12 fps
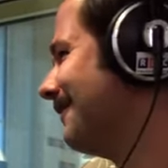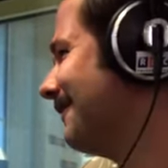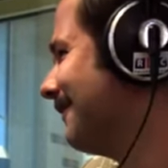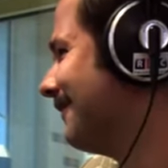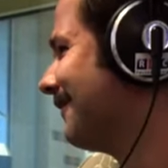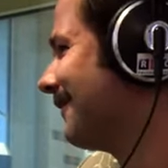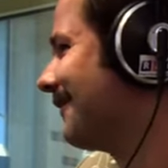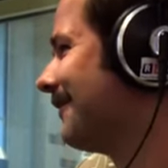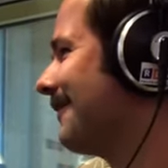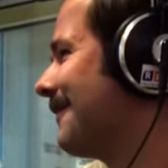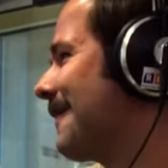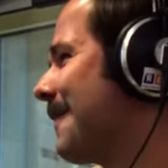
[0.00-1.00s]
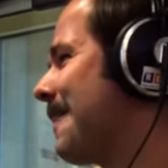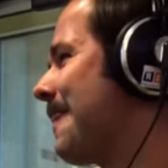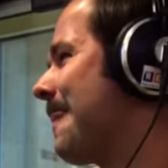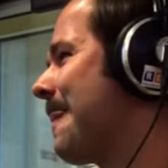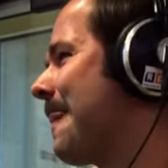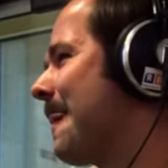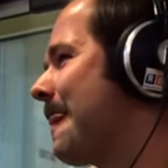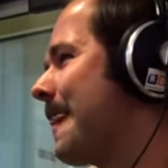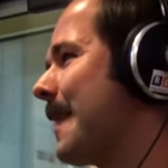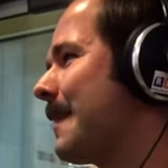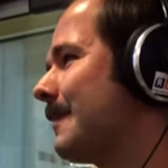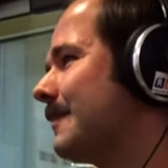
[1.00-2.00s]
A ludzie piszą i pytają, dlaczego
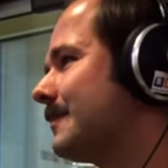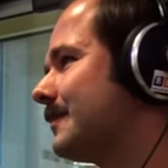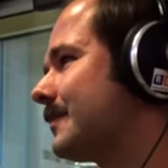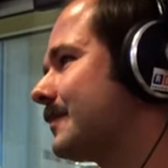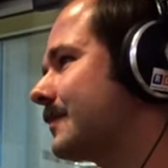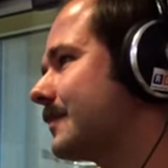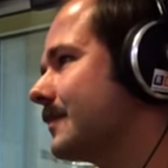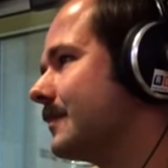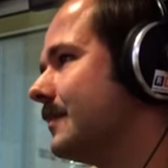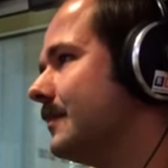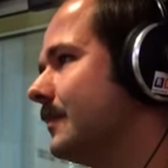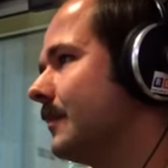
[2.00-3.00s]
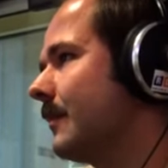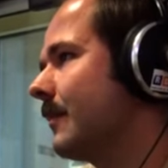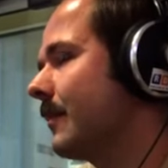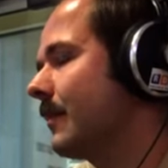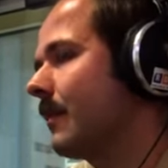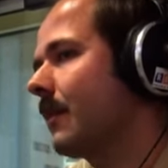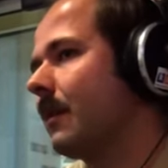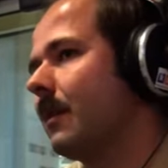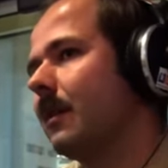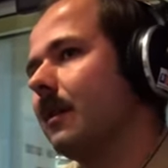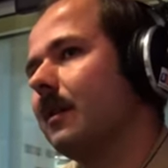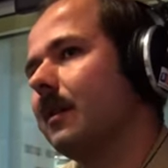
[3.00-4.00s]
cię nie ma w polskim rządzie?
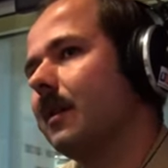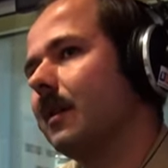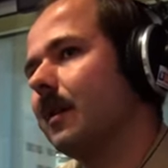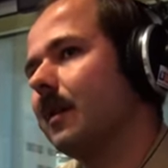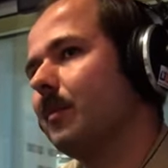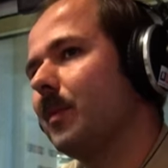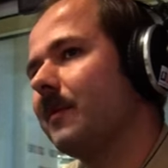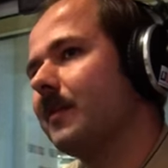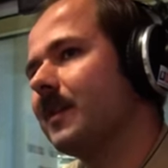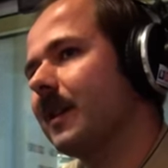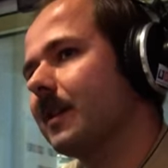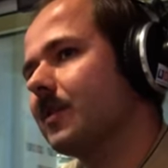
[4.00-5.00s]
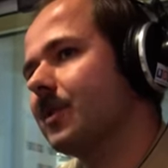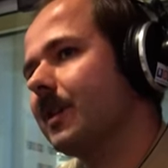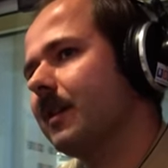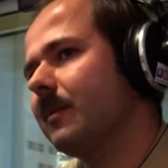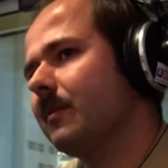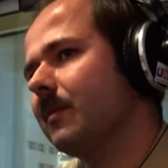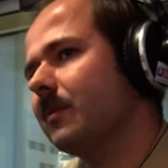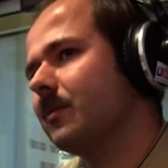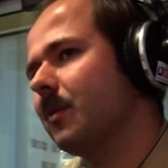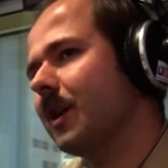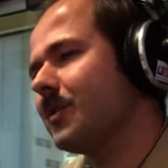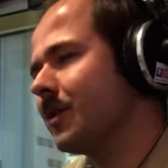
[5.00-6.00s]
E, powiem tak, że
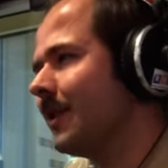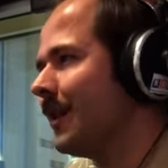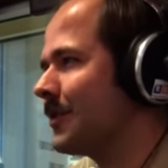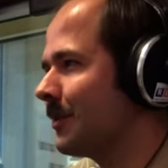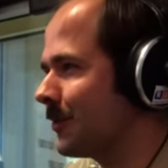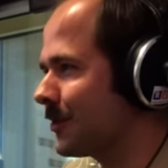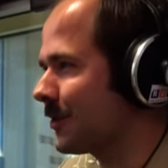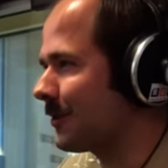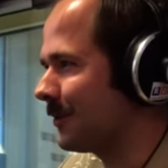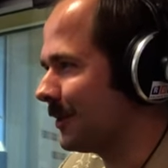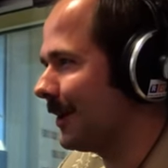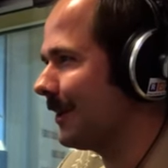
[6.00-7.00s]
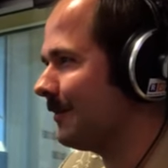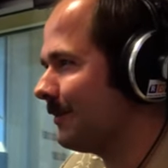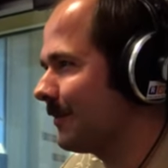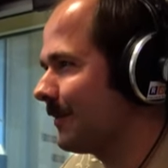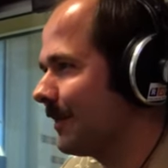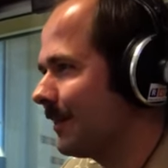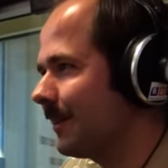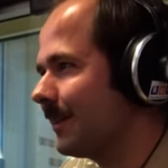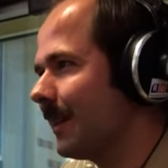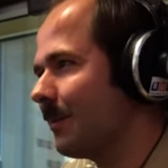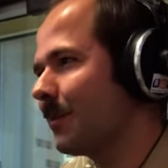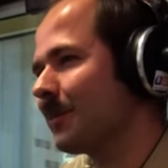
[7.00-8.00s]
słuchajcie, dajcie mi jeszcze chwilę.
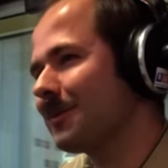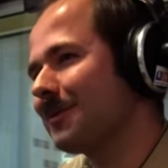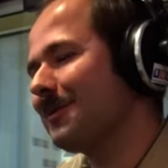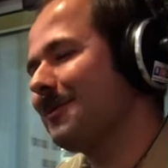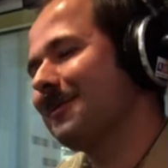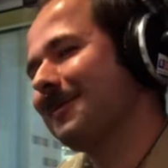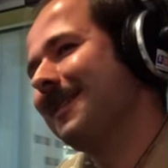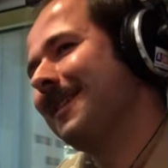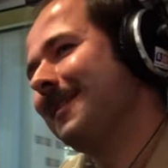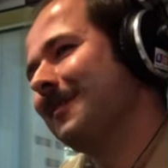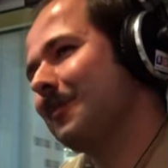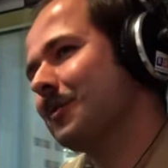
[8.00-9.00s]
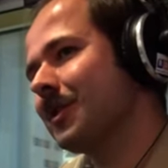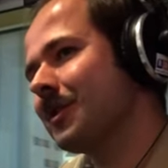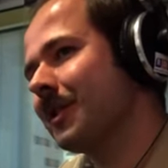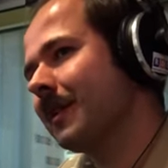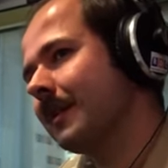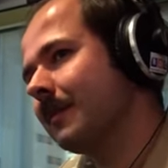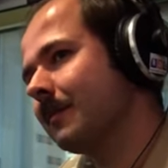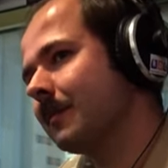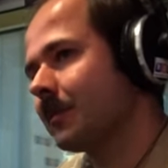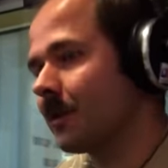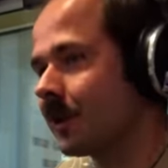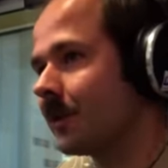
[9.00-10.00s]
Ja po prostu muszę się
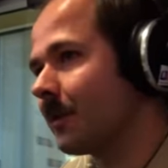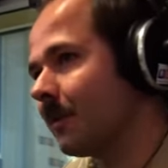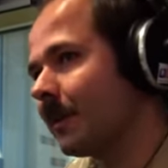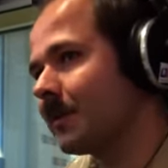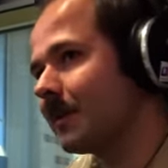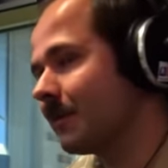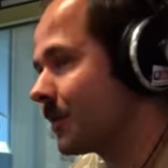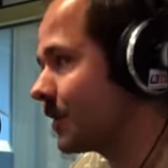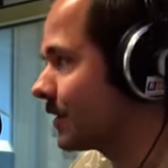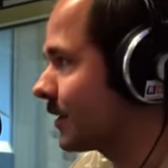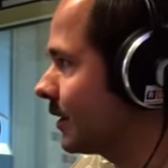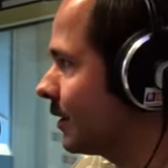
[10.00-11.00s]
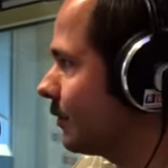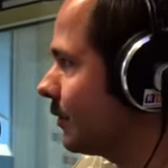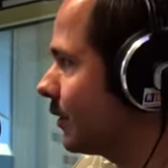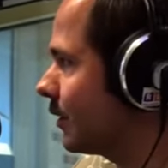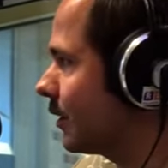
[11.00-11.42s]
zorientować w tym wszystkim.